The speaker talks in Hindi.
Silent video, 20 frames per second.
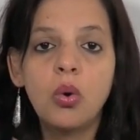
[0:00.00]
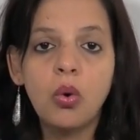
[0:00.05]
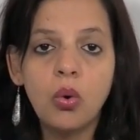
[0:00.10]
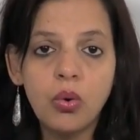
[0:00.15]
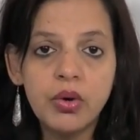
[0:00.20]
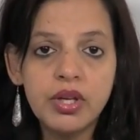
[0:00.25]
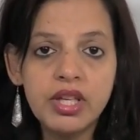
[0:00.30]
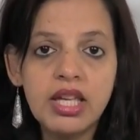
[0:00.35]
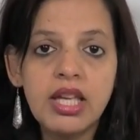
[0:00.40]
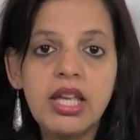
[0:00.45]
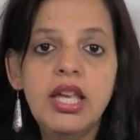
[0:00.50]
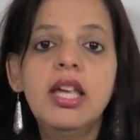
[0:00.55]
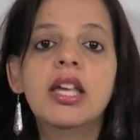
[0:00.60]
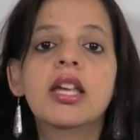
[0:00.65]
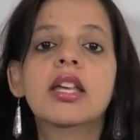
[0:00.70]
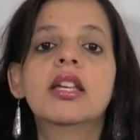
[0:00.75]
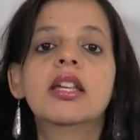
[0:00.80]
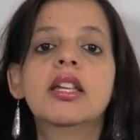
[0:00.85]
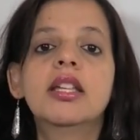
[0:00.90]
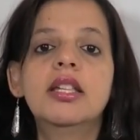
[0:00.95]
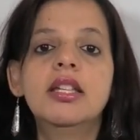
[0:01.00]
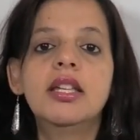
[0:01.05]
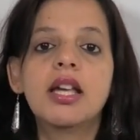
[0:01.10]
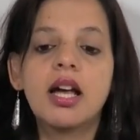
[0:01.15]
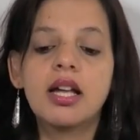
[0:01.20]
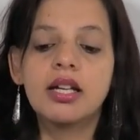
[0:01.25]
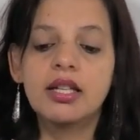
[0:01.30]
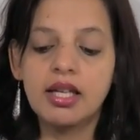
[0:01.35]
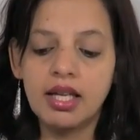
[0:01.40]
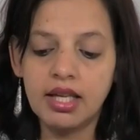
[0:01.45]
होगी
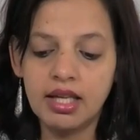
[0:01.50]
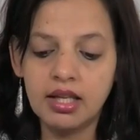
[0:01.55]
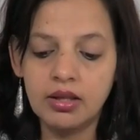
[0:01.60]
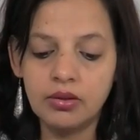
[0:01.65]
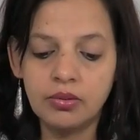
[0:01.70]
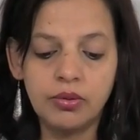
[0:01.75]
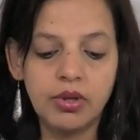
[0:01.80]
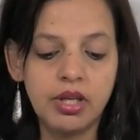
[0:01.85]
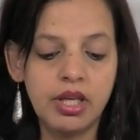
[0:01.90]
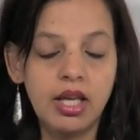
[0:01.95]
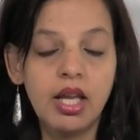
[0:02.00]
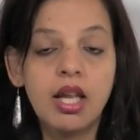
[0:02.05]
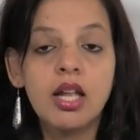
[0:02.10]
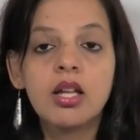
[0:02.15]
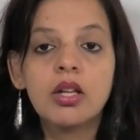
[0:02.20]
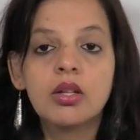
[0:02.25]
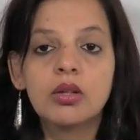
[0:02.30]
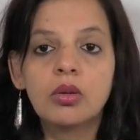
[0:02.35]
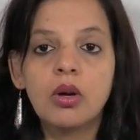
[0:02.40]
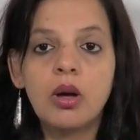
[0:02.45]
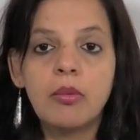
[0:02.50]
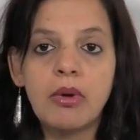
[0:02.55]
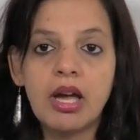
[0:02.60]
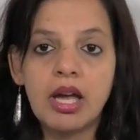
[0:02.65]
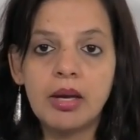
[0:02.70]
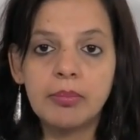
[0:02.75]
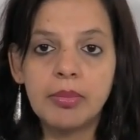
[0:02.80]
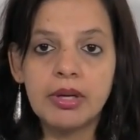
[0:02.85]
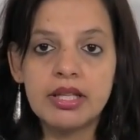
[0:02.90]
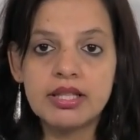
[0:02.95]
या नहीं होगी तो
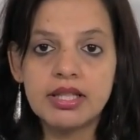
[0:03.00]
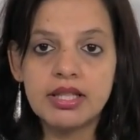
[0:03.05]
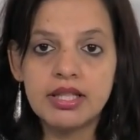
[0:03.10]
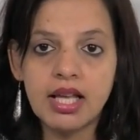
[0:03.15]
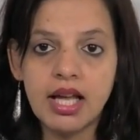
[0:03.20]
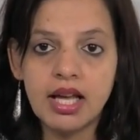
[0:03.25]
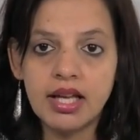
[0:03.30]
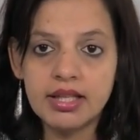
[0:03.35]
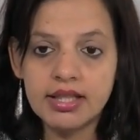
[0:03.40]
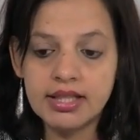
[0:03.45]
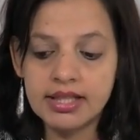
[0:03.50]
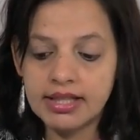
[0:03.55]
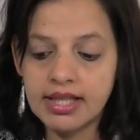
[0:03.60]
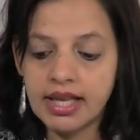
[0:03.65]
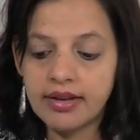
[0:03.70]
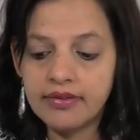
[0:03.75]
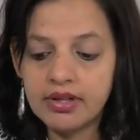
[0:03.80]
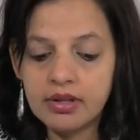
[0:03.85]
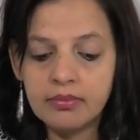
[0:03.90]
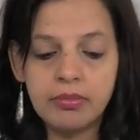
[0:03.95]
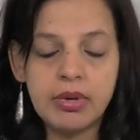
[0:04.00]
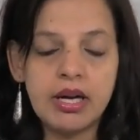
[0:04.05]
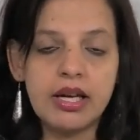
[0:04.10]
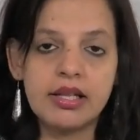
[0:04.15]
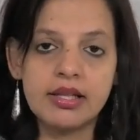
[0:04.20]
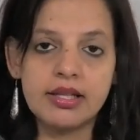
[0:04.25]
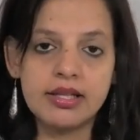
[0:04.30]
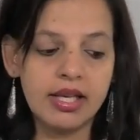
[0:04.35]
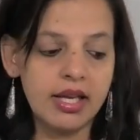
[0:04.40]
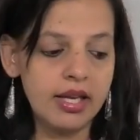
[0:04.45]
हमारे पास सेवन
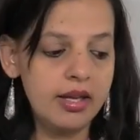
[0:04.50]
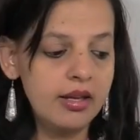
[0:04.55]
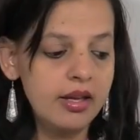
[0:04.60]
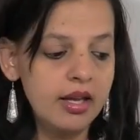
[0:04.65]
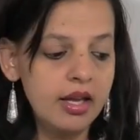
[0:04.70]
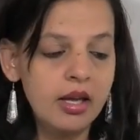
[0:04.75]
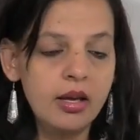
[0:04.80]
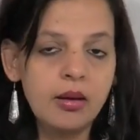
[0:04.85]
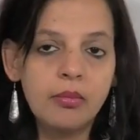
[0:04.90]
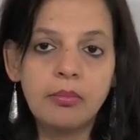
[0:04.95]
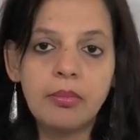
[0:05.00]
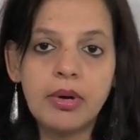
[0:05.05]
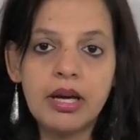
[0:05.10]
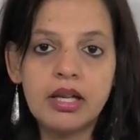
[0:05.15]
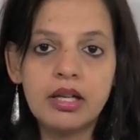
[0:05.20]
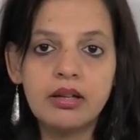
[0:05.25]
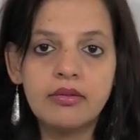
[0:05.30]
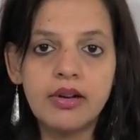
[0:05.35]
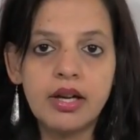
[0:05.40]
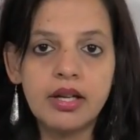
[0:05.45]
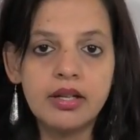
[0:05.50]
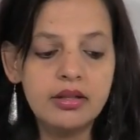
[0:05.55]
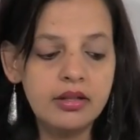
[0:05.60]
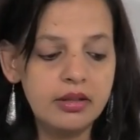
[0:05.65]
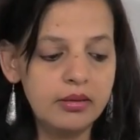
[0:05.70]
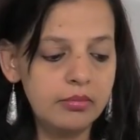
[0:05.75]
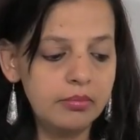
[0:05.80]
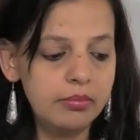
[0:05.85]
पाइल्स हैं pile 1,